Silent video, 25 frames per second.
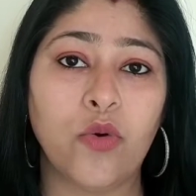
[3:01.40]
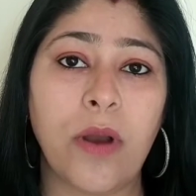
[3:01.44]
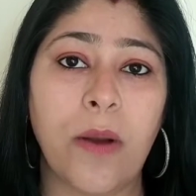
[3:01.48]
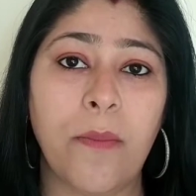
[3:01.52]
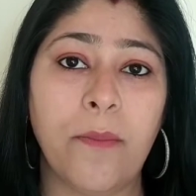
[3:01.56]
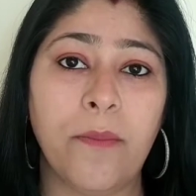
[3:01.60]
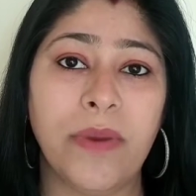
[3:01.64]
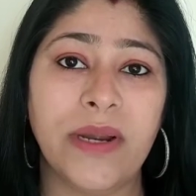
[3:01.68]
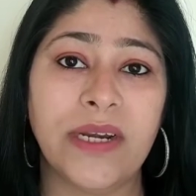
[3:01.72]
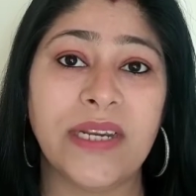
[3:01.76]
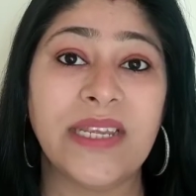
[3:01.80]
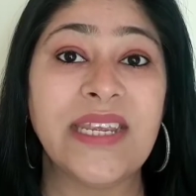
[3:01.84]

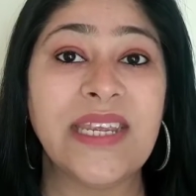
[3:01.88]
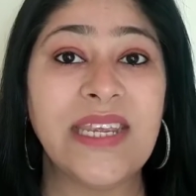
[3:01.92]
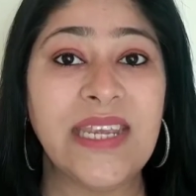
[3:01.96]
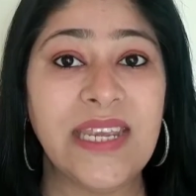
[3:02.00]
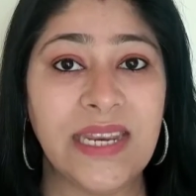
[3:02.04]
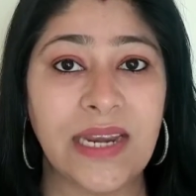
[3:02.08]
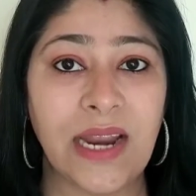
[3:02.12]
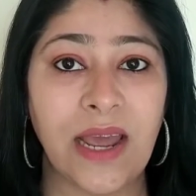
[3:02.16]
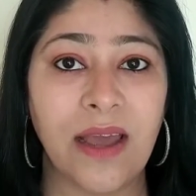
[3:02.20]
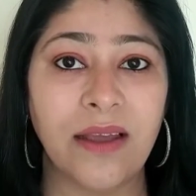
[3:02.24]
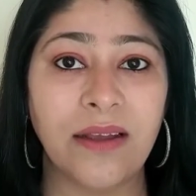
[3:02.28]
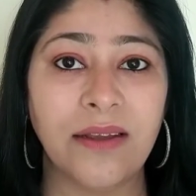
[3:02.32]
क्यूकम्बर
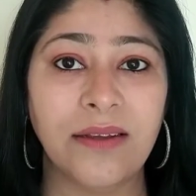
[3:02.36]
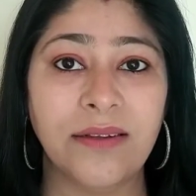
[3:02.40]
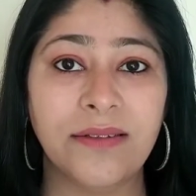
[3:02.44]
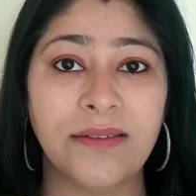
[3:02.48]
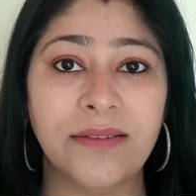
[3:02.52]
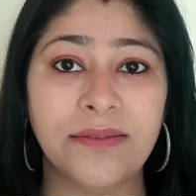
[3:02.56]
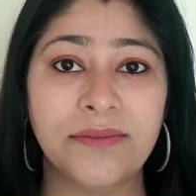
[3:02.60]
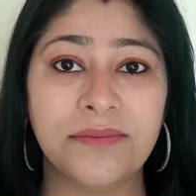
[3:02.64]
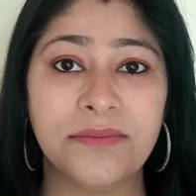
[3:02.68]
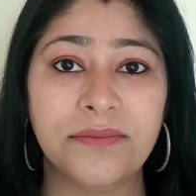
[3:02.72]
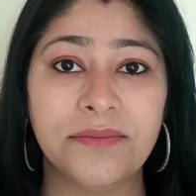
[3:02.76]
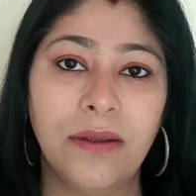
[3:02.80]
खीरा
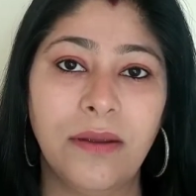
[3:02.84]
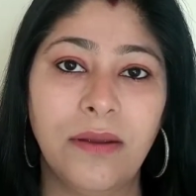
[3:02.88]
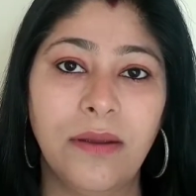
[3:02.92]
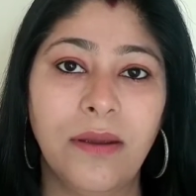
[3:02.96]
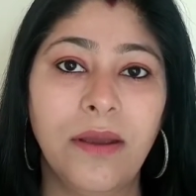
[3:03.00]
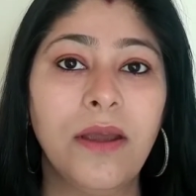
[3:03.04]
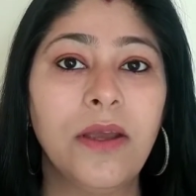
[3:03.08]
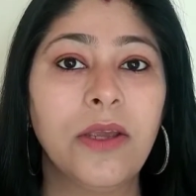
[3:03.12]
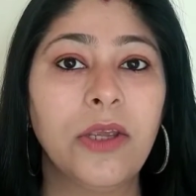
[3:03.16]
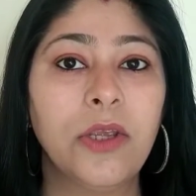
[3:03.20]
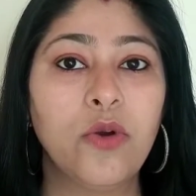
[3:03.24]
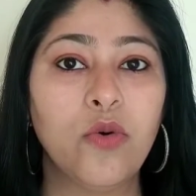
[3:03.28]

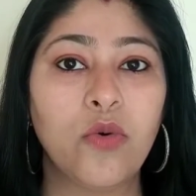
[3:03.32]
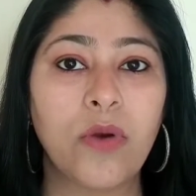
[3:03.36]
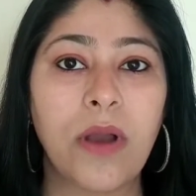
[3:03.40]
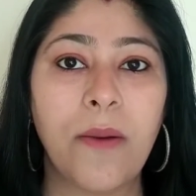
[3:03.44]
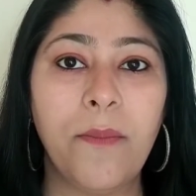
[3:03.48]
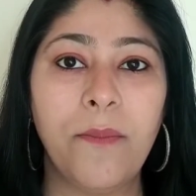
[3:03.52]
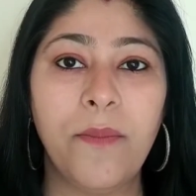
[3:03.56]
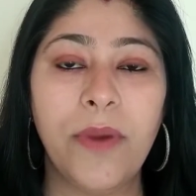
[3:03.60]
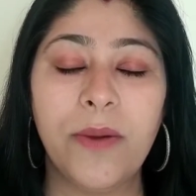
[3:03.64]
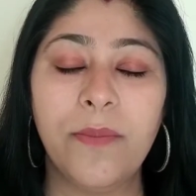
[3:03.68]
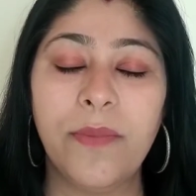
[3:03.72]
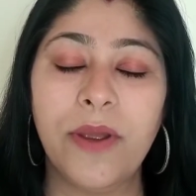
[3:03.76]

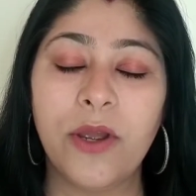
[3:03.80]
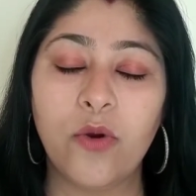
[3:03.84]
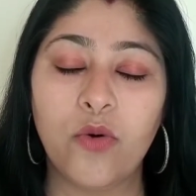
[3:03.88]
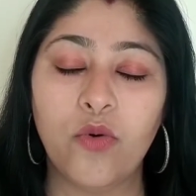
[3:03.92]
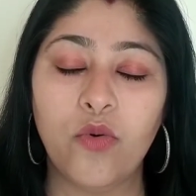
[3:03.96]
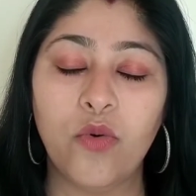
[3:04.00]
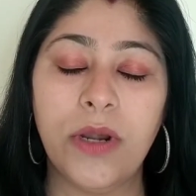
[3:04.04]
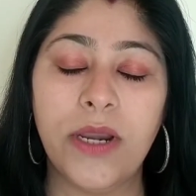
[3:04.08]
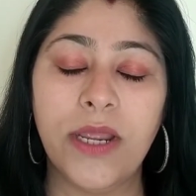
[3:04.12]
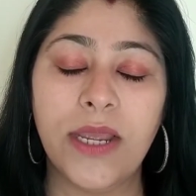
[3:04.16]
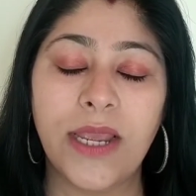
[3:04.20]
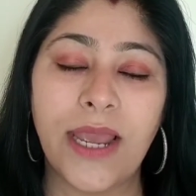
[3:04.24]
क्यूकम्बर में
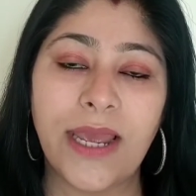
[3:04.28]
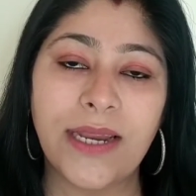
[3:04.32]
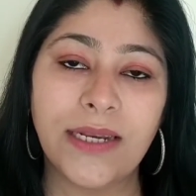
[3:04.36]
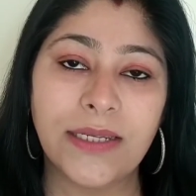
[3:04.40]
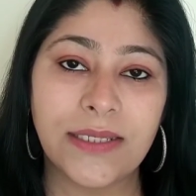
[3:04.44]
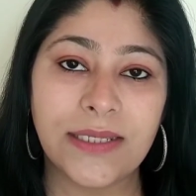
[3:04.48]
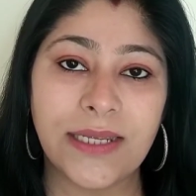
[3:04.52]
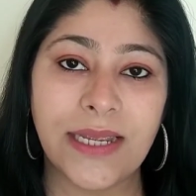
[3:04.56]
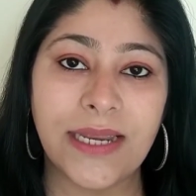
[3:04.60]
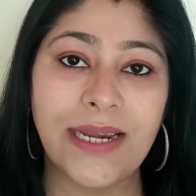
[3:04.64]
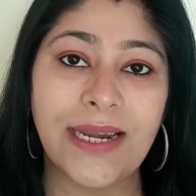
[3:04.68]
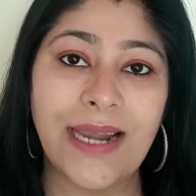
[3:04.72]
कूलिंग
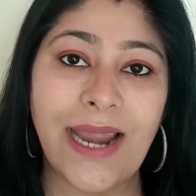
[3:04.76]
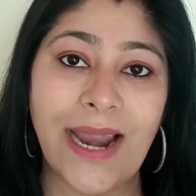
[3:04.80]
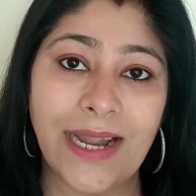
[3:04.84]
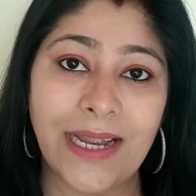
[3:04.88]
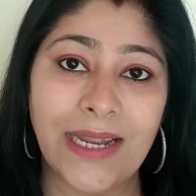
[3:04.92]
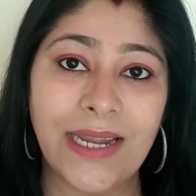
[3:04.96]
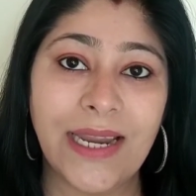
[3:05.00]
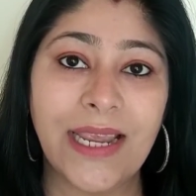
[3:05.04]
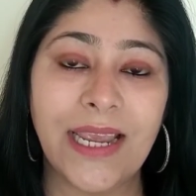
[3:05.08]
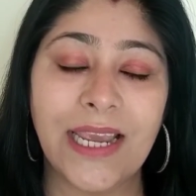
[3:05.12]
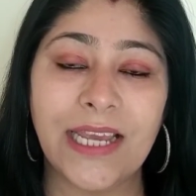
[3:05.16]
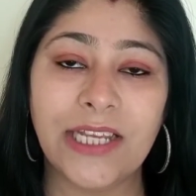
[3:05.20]
एंड स्किन
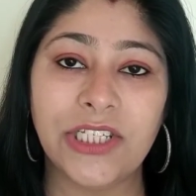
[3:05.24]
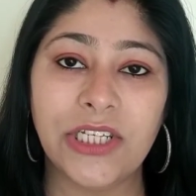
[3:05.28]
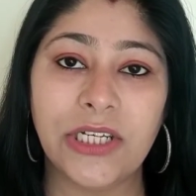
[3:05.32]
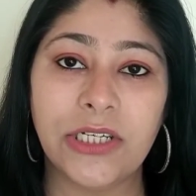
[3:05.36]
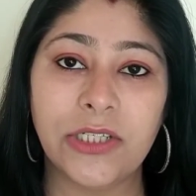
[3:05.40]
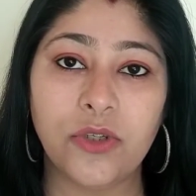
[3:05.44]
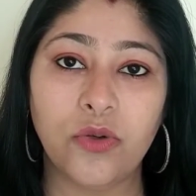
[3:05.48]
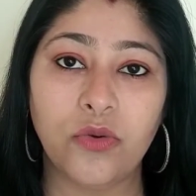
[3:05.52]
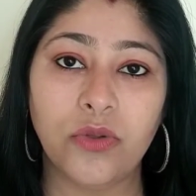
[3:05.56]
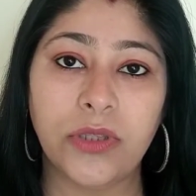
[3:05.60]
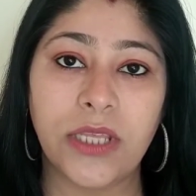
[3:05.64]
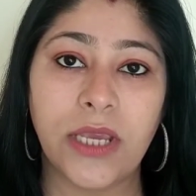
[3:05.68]
लाइटनिंग
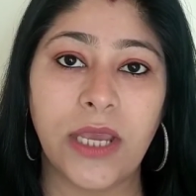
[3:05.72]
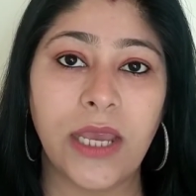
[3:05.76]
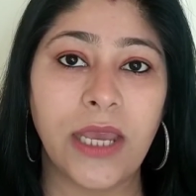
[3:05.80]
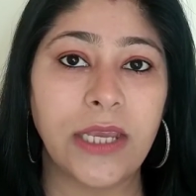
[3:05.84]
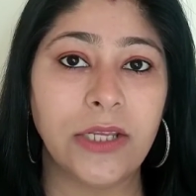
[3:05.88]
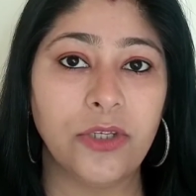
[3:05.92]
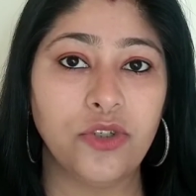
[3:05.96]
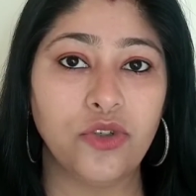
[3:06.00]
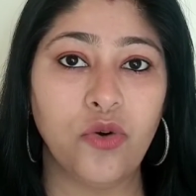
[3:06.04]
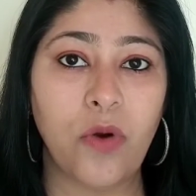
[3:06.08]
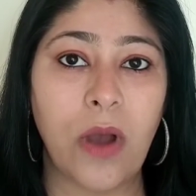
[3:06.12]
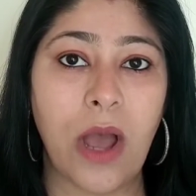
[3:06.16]
एजेंट्स होते
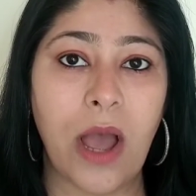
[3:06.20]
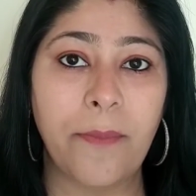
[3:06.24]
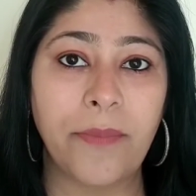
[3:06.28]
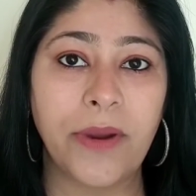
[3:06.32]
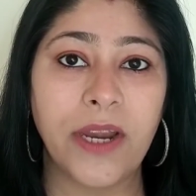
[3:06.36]
हैं जो